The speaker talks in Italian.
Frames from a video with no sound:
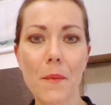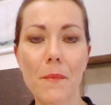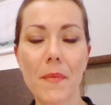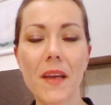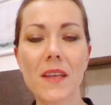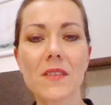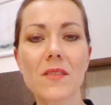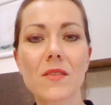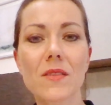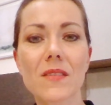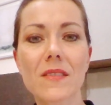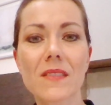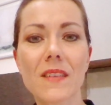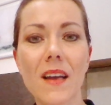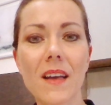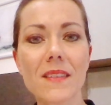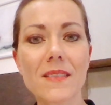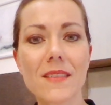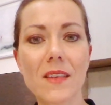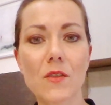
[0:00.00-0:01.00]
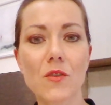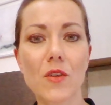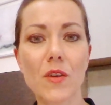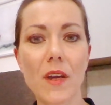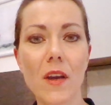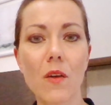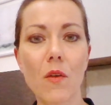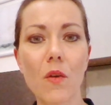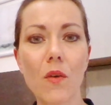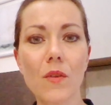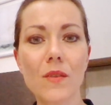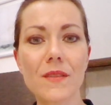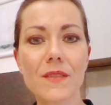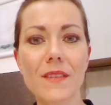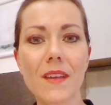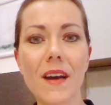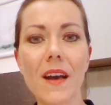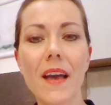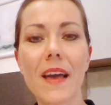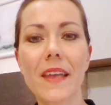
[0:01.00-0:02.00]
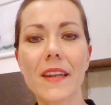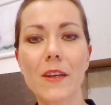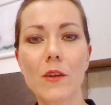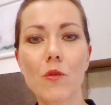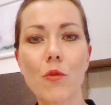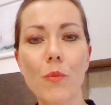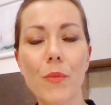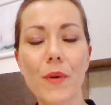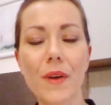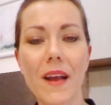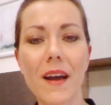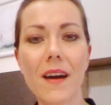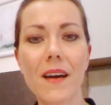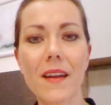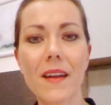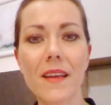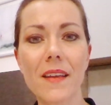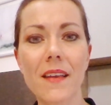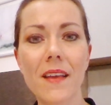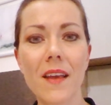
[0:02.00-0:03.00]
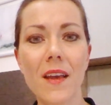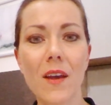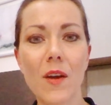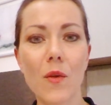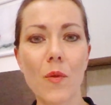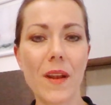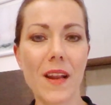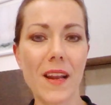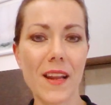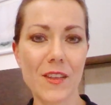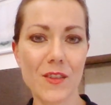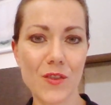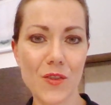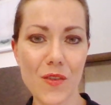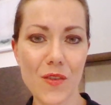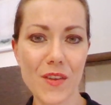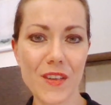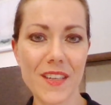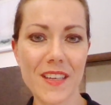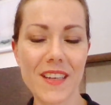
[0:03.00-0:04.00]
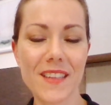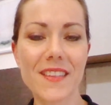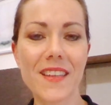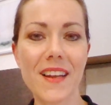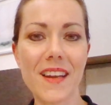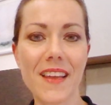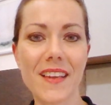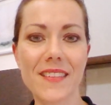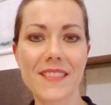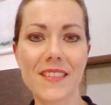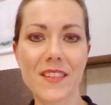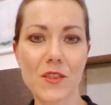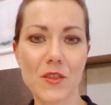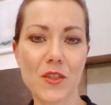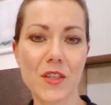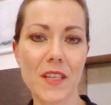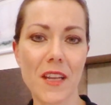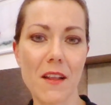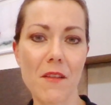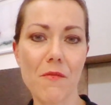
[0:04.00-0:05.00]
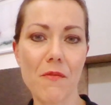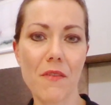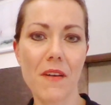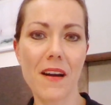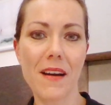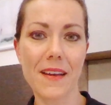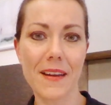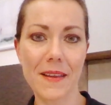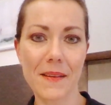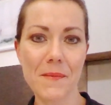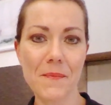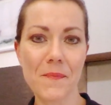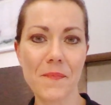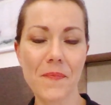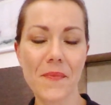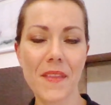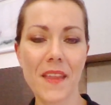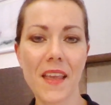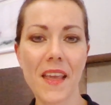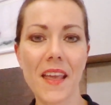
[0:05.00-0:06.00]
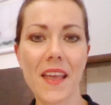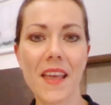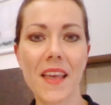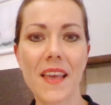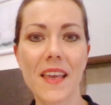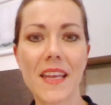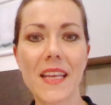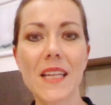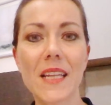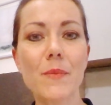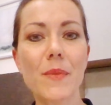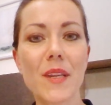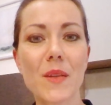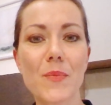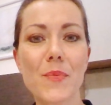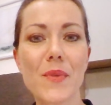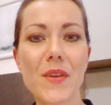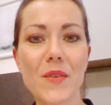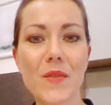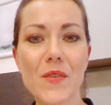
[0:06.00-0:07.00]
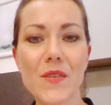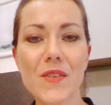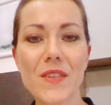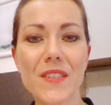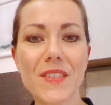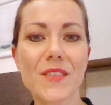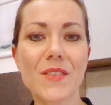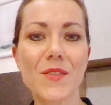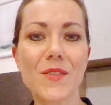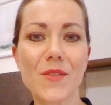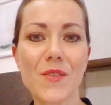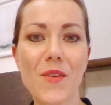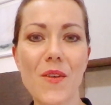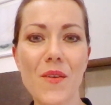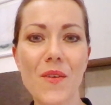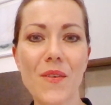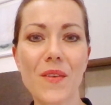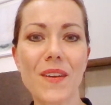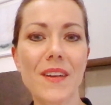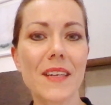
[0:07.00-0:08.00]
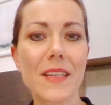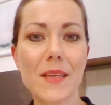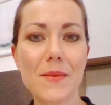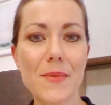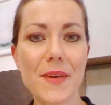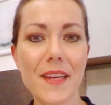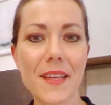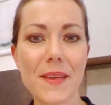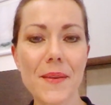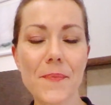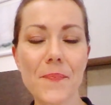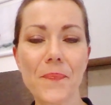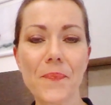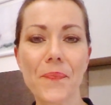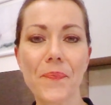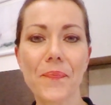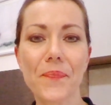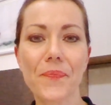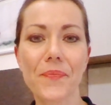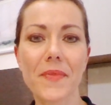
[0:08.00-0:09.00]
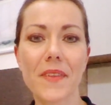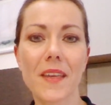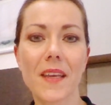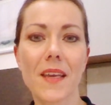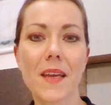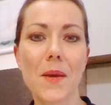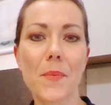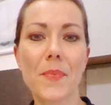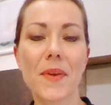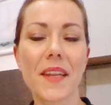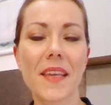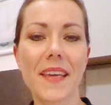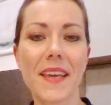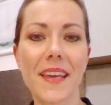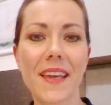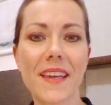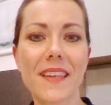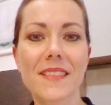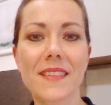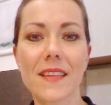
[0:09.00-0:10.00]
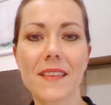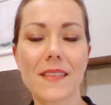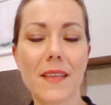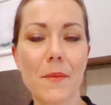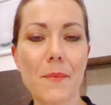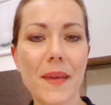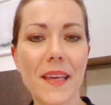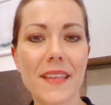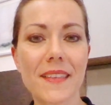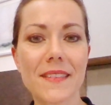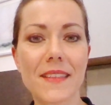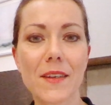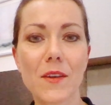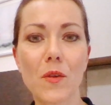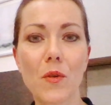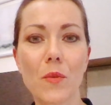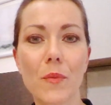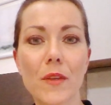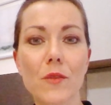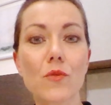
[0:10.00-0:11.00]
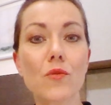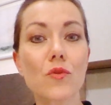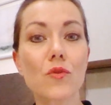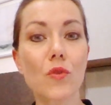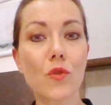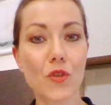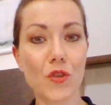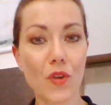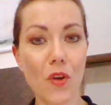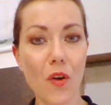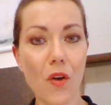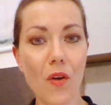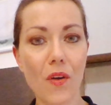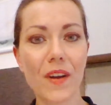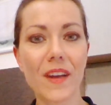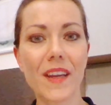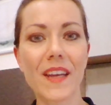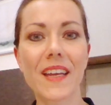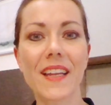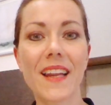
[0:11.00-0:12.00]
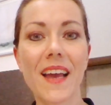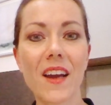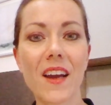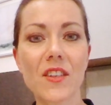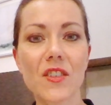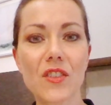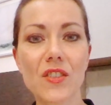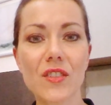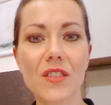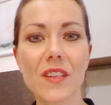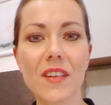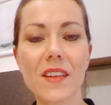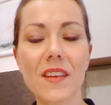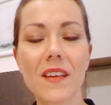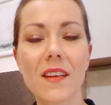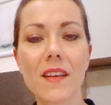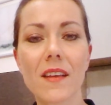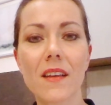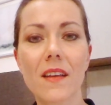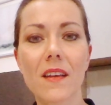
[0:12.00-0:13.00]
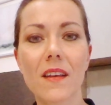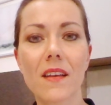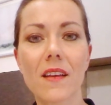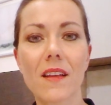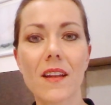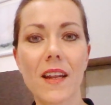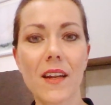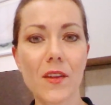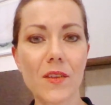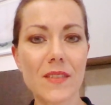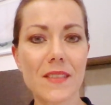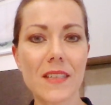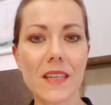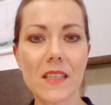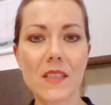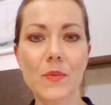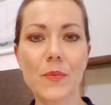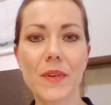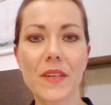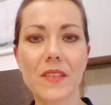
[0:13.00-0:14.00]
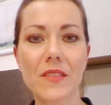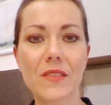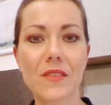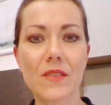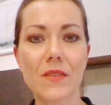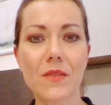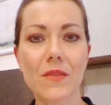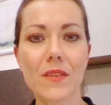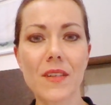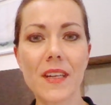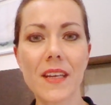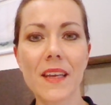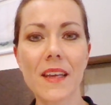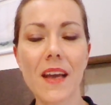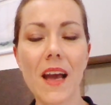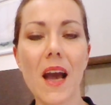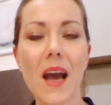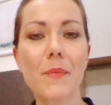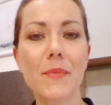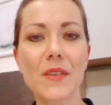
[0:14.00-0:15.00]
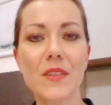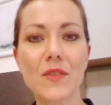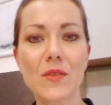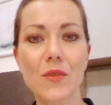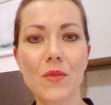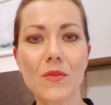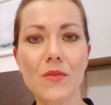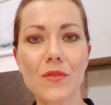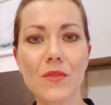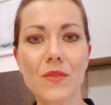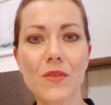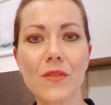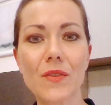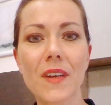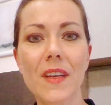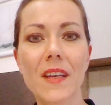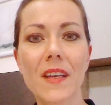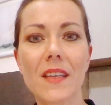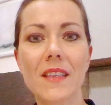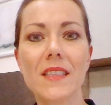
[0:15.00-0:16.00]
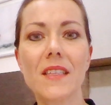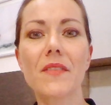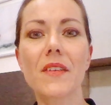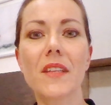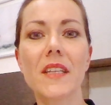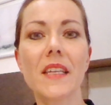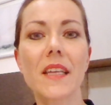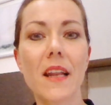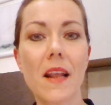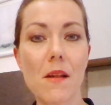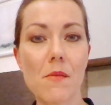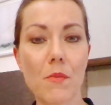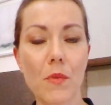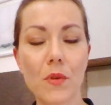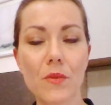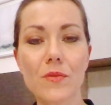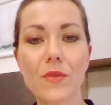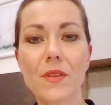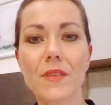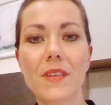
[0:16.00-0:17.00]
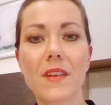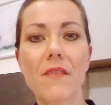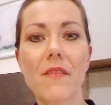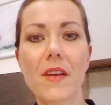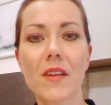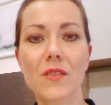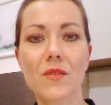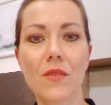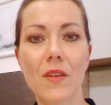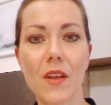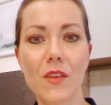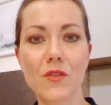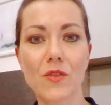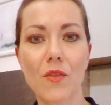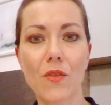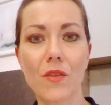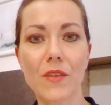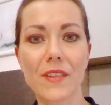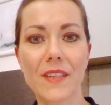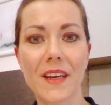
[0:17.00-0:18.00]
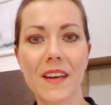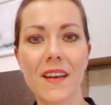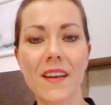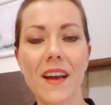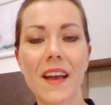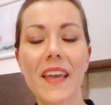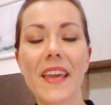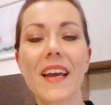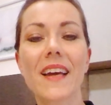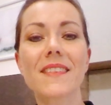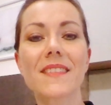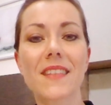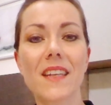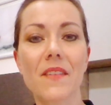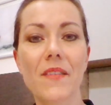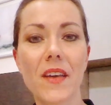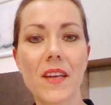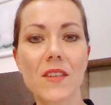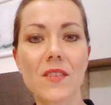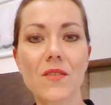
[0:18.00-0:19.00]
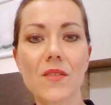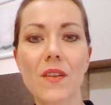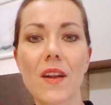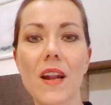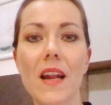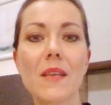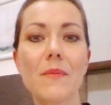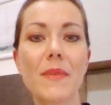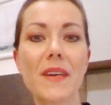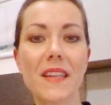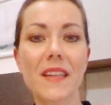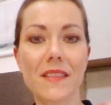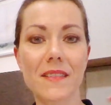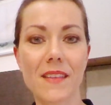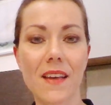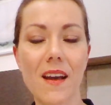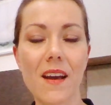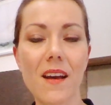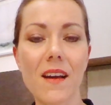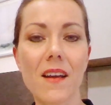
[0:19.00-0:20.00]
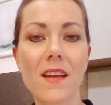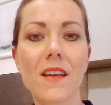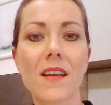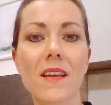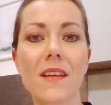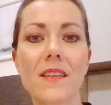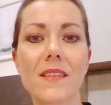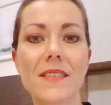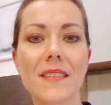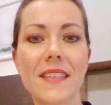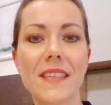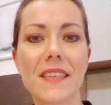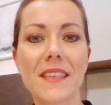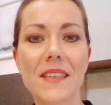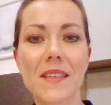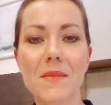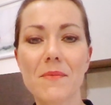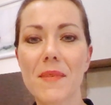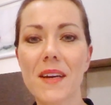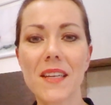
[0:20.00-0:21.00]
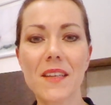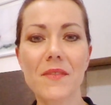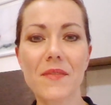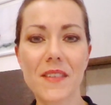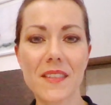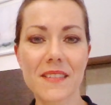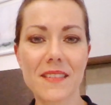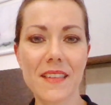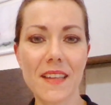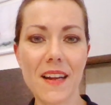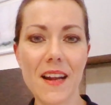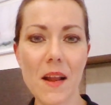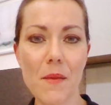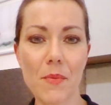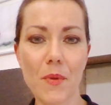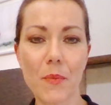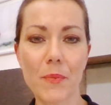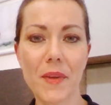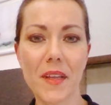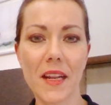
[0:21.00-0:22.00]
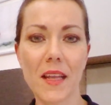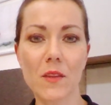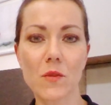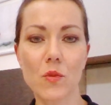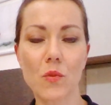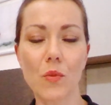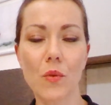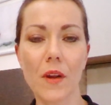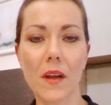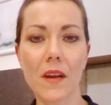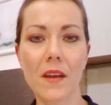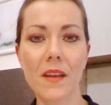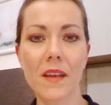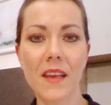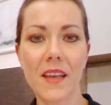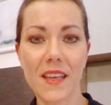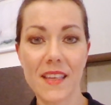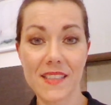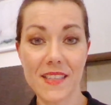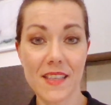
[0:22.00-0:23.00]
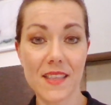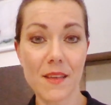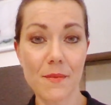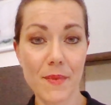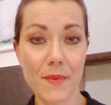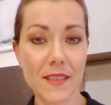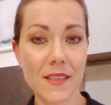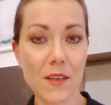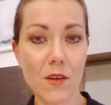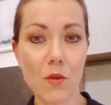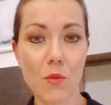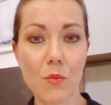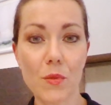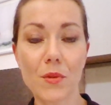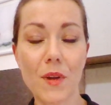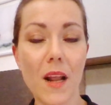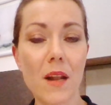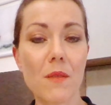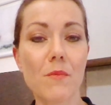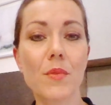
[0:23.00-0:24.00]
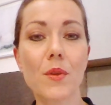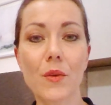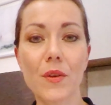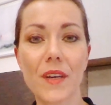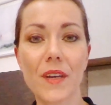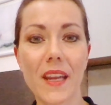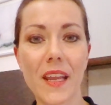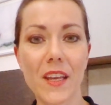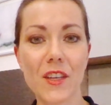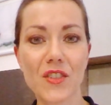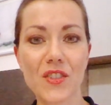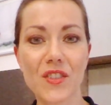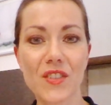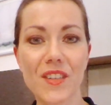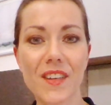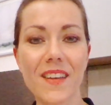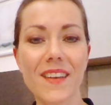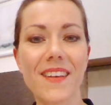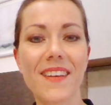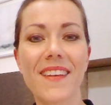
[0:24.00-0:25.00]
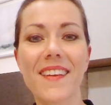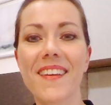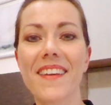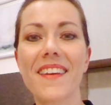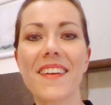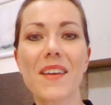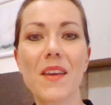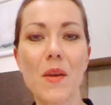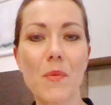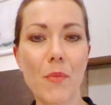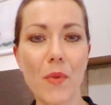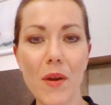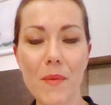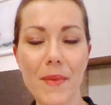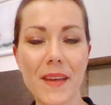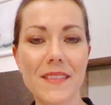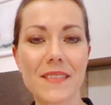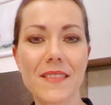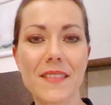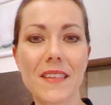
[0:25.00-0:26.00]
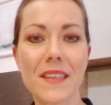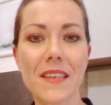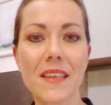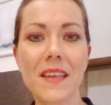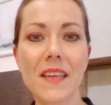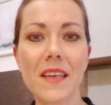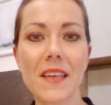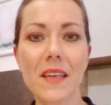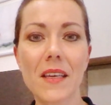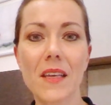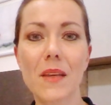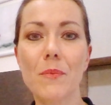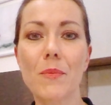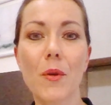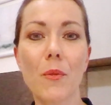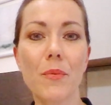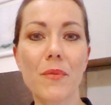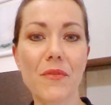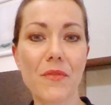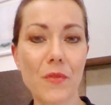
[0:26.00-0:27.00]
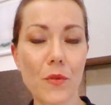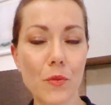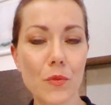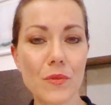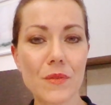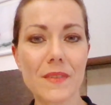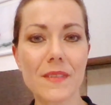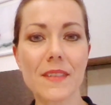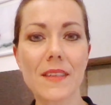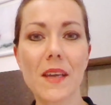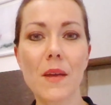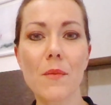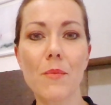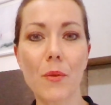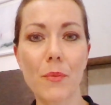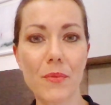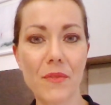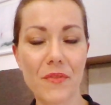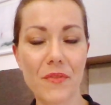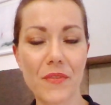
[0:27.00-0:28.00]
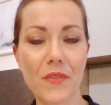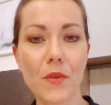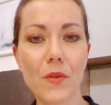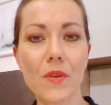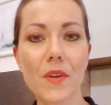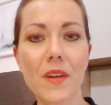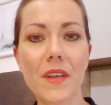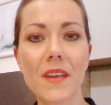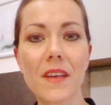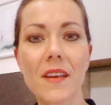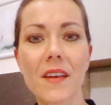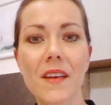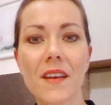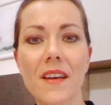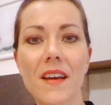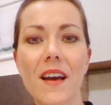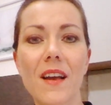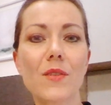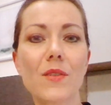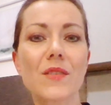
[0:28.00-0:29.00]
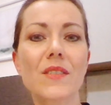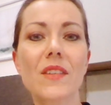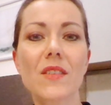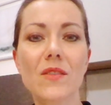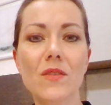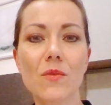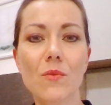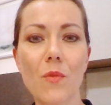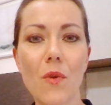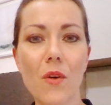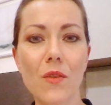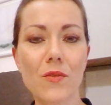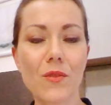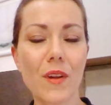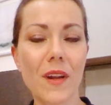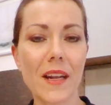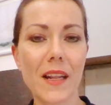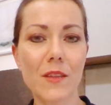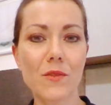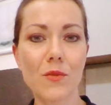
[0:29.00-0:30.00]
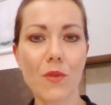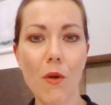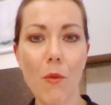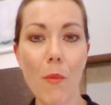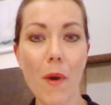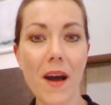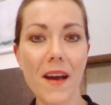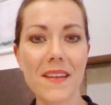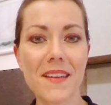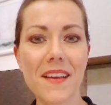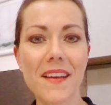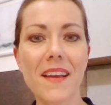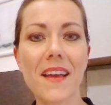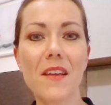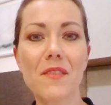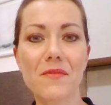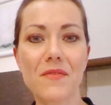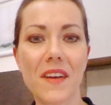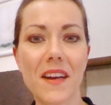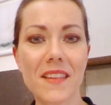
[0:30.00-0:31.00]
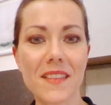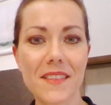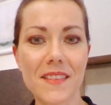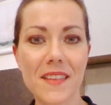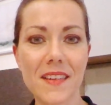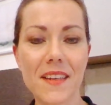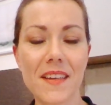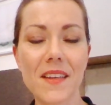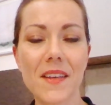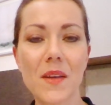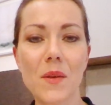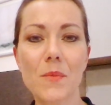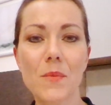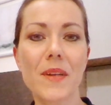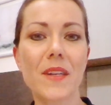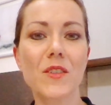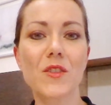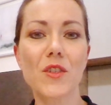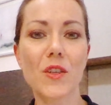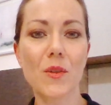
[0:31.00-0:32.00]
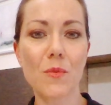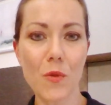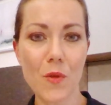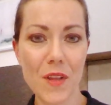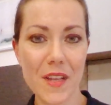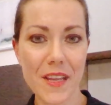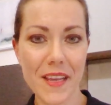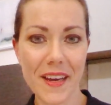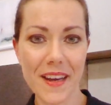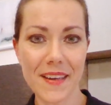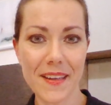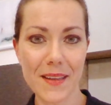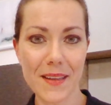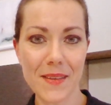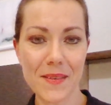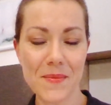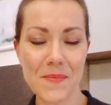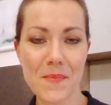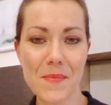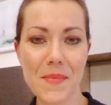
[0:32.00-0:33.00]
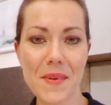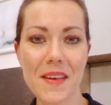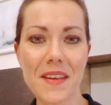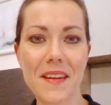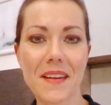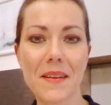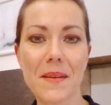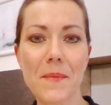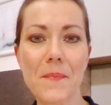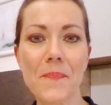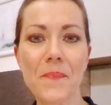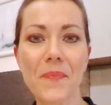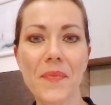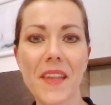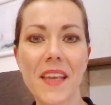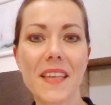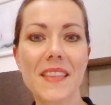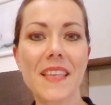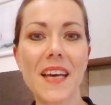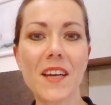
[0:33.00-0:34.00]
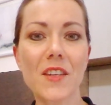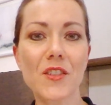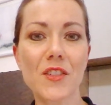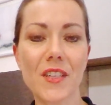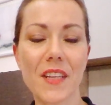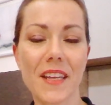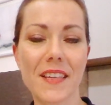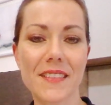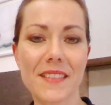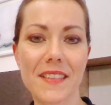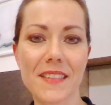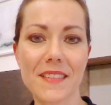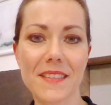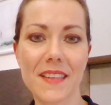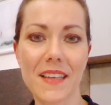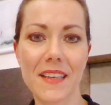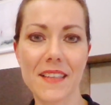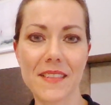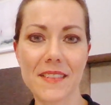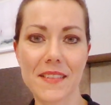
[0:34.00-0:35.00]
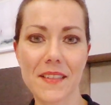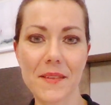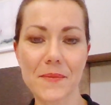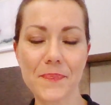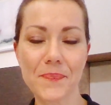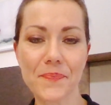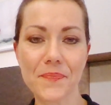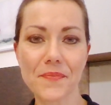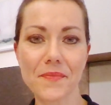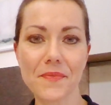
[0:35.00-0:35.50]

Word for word: Ma in sostanza ciò che conta è recuperare quella gioia dell'esserci nel fare. I liberi percorsi sono liberi eh, perché esattamente come tutto ciò che nasce eh, la nostra espressione ha bisogno di venire al mondo attraverso la gioia e attraverso la libertà di manifestare la propria natura, esattamente come un albero cresce e poi mette i propri frutti e i propri fiori, allo stesso modo la natura umana è fatta per germogliare, per nascere a se stessa,